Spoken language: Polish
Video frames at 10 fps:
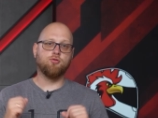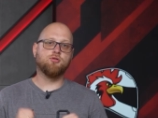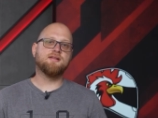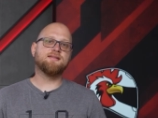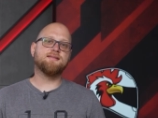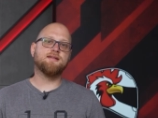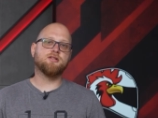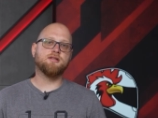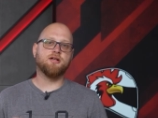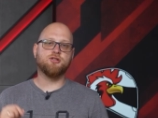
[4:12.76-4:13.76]
Producent
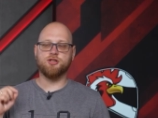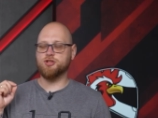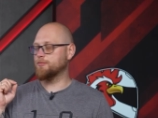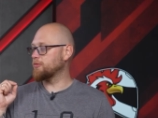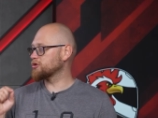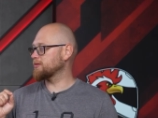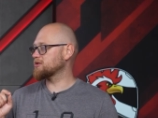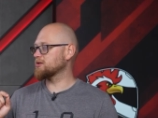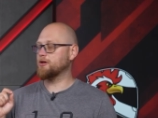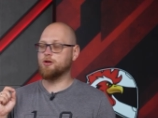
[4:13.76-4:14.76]
zaznacza także, że
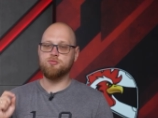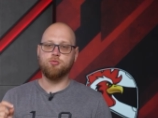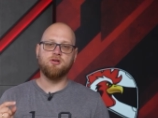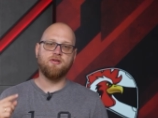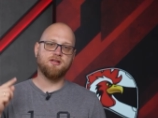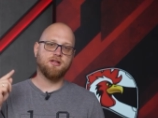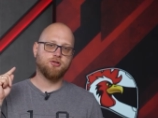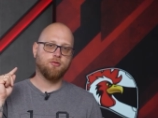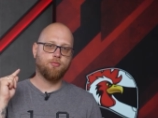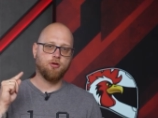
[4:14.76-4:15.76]
możemy sobie rozbudować
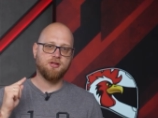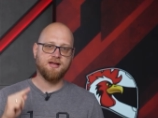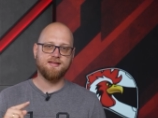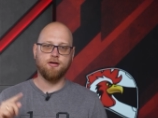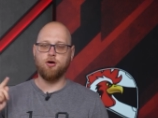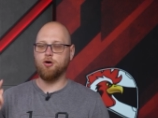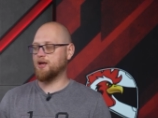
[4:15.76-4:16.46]
naszą protekcję o